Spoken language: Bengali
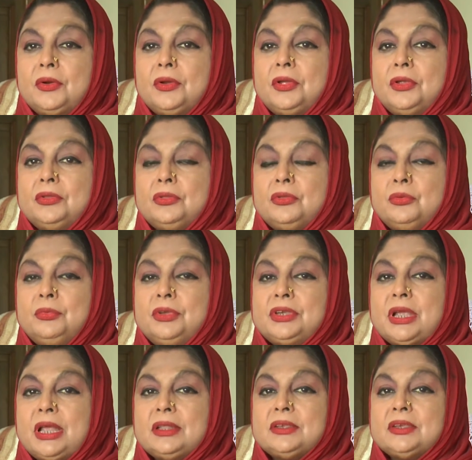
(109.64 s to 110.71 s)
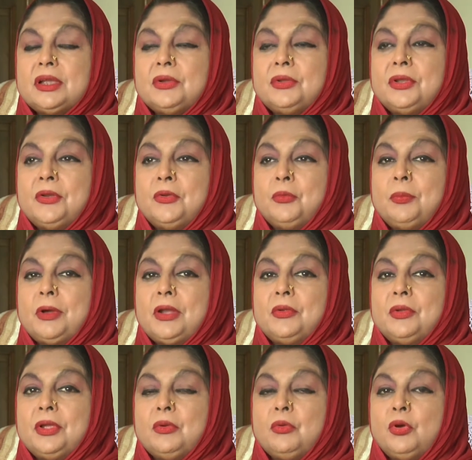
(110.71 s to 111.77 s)
ওই তুমি সাত সাগরের ওপার
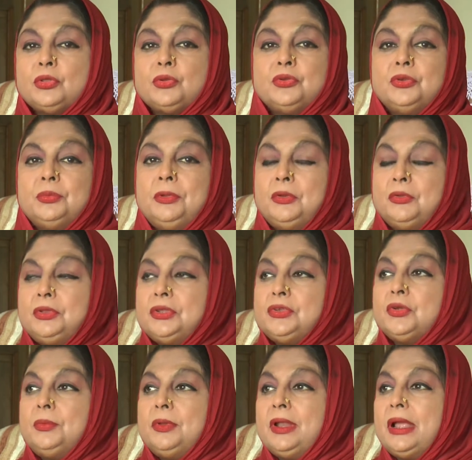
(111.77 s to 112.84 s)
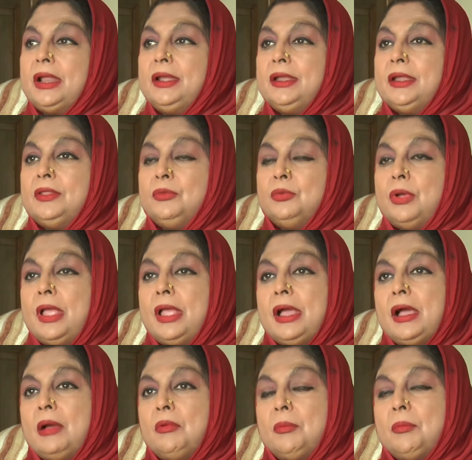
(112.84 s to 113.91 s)
হয়ে কত যে মিনতি ছবির গান কিন্তু
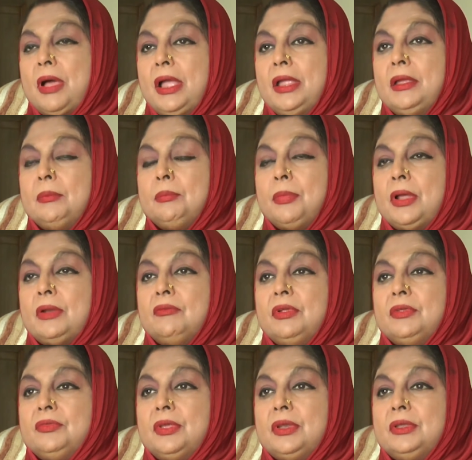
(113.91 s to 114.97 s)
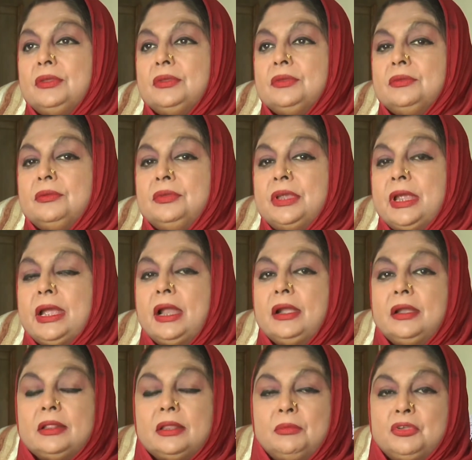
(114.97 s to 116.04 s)
আমার ভাই পারভেজের যে
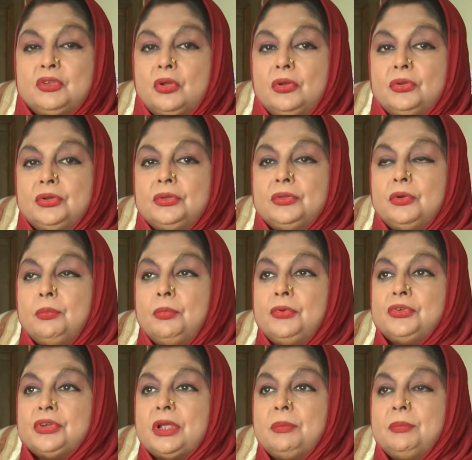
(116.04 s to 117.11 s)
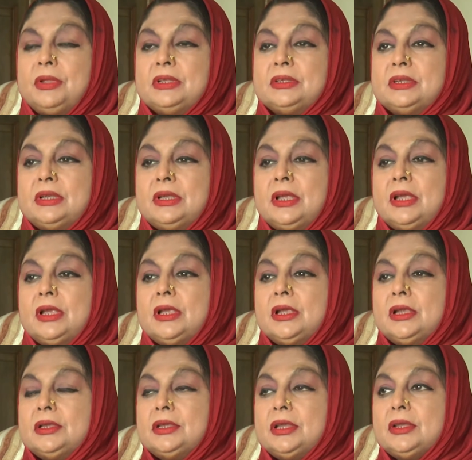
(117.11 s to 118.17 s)
গানটাতে আমি চলচ্চিত্র পুরস্কার পেয়েছি
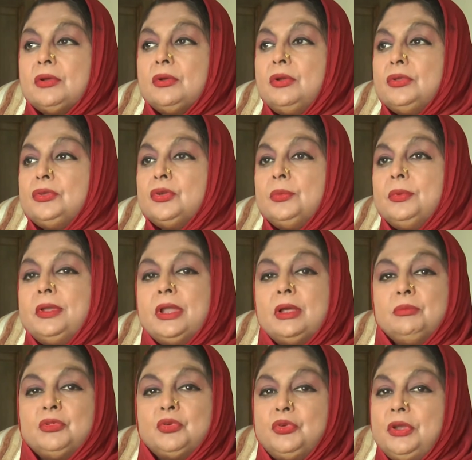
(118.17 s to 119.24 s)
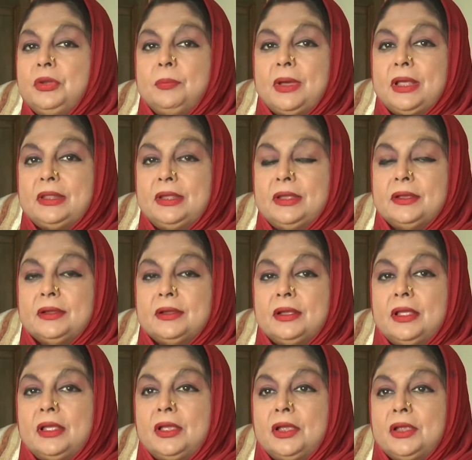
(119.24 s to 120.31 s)
সেটা হলো ছবির নাম ছুটির ফাঁদে
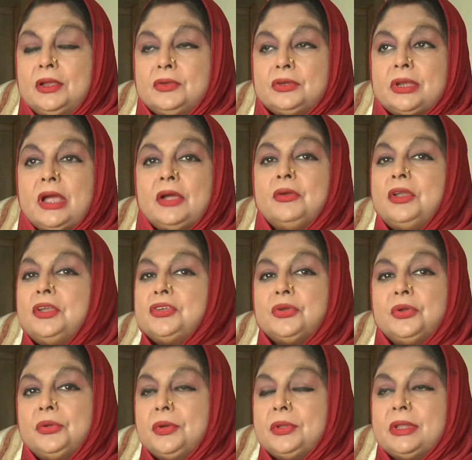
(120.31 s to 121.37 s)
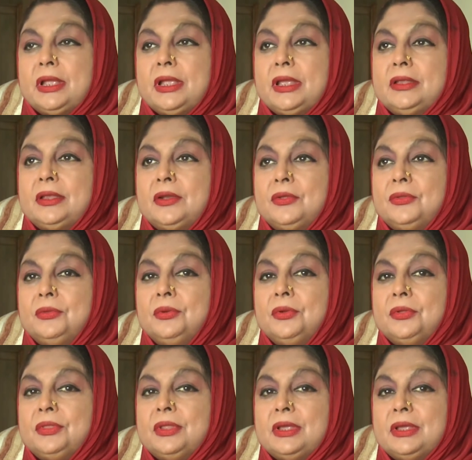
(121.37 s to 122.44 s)
সাগরের সৈকতে কে যেন দূর
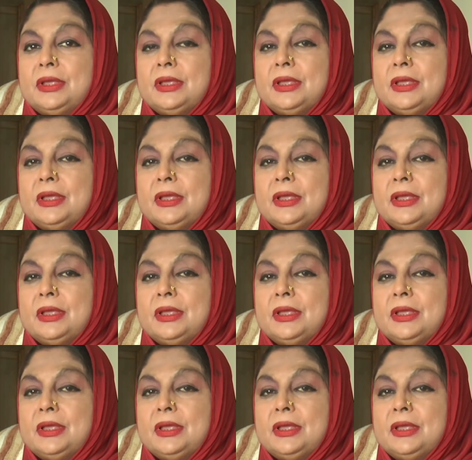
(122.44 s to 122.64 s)
হতে